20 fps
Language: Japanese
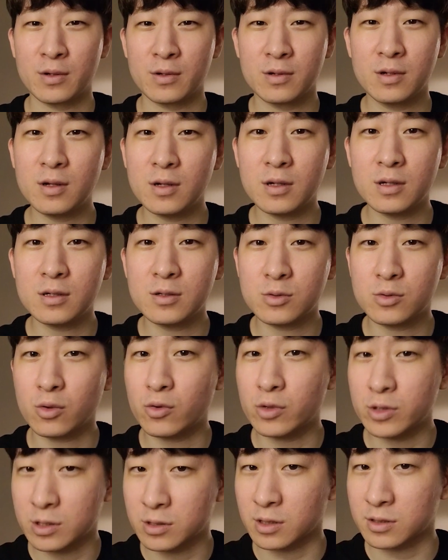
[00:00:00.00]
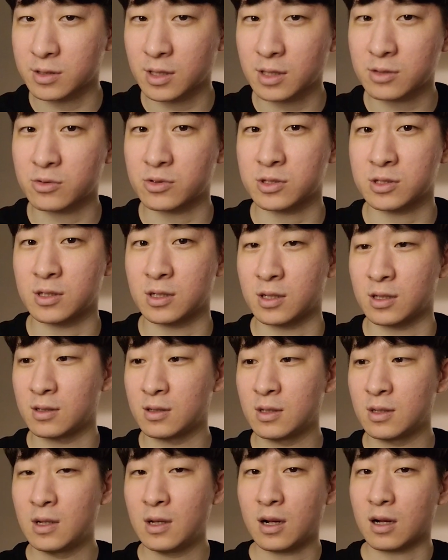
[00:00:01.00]
えー、どこ行くんですかとして、
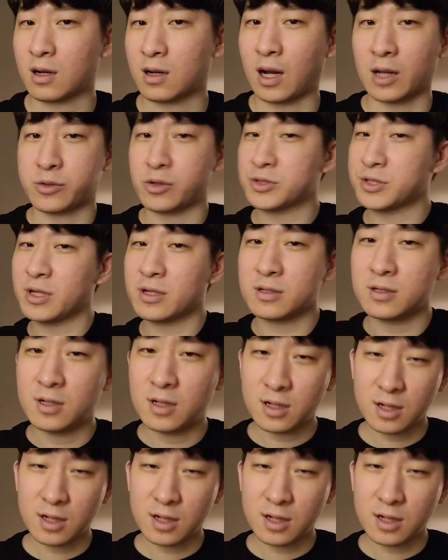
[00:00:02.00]
あ加藤さん